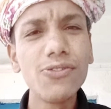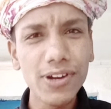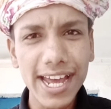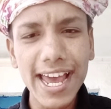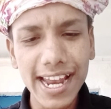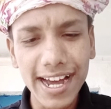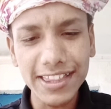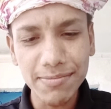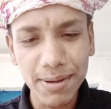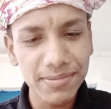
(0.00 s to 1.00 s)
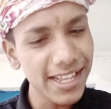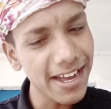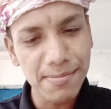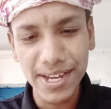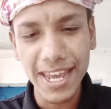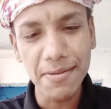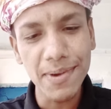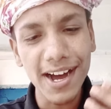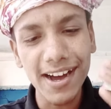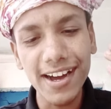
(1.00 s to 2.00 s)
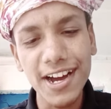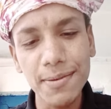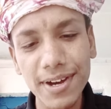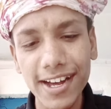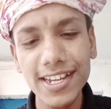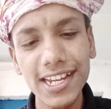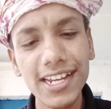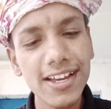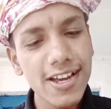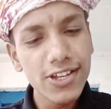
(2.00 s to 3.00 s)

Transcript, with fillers: वो कहलाती ममता मई माँ हमारी